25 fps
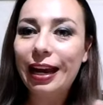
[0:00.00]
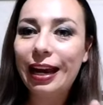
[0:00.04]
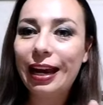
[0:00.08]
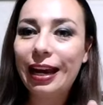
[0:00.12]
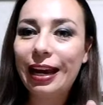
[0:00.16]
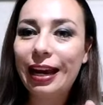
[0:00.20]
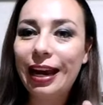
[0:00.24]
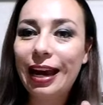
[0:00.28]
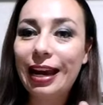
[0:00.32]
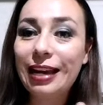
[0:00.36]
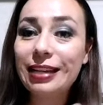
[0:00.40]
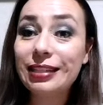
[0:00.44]

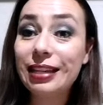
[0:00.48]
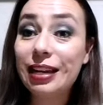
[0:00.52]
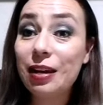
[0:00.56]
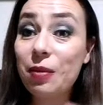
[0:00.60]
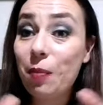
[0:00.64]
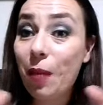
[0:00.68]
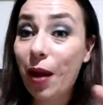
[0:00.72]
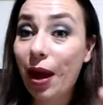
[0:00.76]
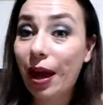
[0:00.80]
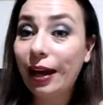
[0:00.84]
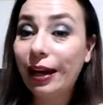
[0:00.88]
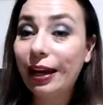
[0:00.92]
eh, esa
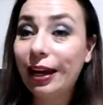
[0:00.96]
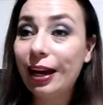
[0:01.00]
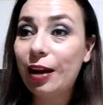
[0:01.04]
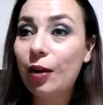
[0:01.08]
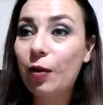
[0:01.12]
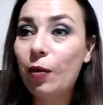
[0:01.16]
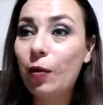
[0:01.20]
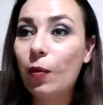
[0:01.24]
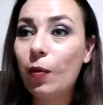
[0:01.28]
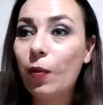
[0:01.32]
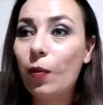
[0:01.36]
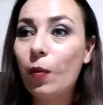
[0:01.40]

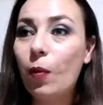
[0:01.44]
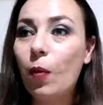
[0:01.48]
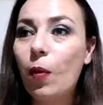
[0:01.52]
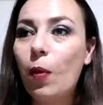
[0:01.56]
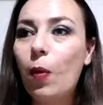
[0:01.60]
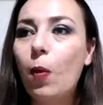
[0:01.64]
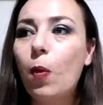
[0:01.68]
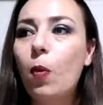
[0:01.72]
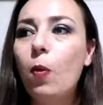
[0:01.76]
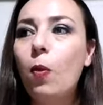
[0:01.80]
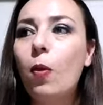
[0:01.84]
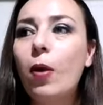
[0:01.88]
imagen
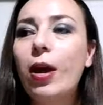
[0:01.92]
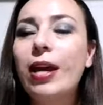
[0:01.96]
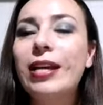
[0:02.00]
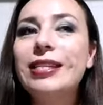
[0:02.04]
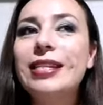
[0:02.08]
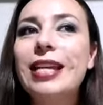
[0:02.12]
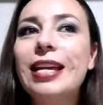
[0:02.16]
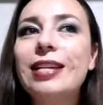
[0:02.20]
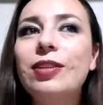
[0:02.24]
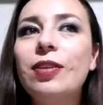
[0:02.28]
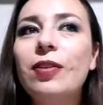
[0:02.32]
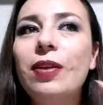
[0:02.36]
o,
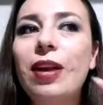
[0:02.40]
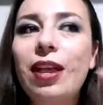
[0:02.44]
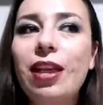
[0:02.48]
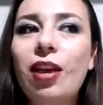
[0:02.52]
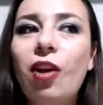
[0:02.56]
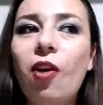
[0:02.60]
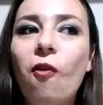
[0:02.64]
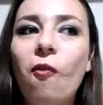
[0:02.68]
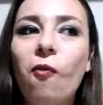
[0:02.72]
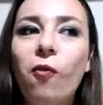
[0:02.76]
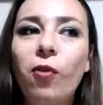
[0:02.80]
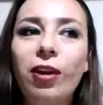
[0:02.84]
esa zona
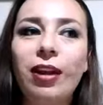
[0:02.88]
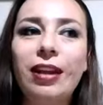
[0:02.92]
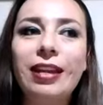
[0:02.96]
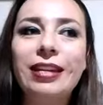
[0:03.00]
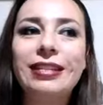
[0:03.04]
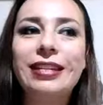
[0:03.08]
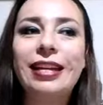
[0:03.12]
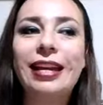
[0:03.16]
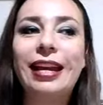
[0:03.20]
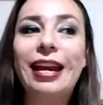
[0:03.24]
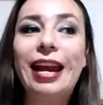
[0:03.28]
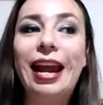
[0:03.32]
de confort,
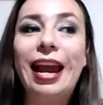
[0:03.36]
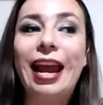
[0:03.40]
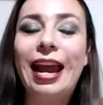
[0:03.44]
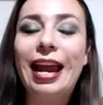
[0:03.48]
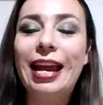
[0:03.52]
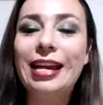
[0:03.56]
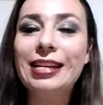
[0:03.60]
decir,